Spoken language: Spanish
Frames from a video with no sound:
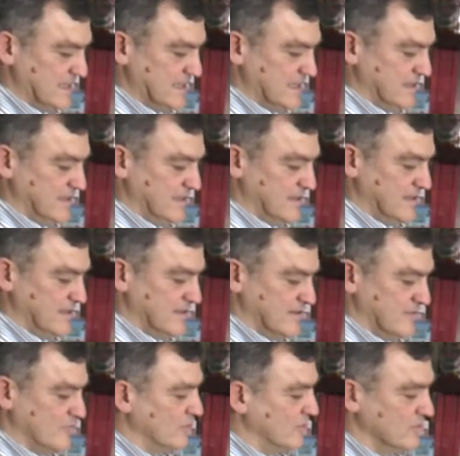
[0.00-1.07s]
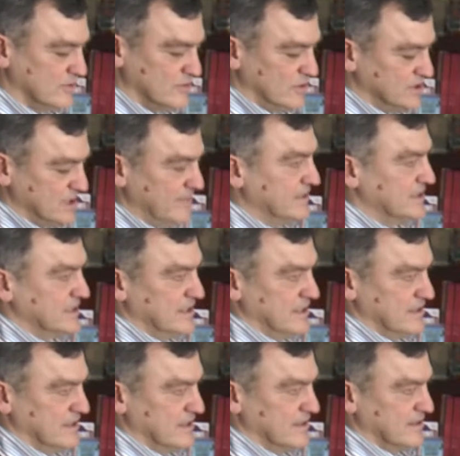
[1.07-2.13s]
¿Y tú no, sabes
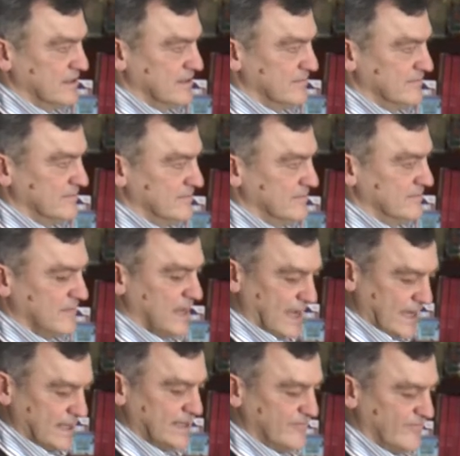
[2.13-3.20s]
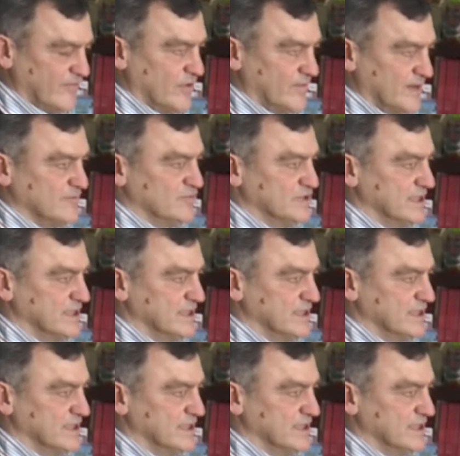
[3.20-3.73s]
que mm, hay informes muy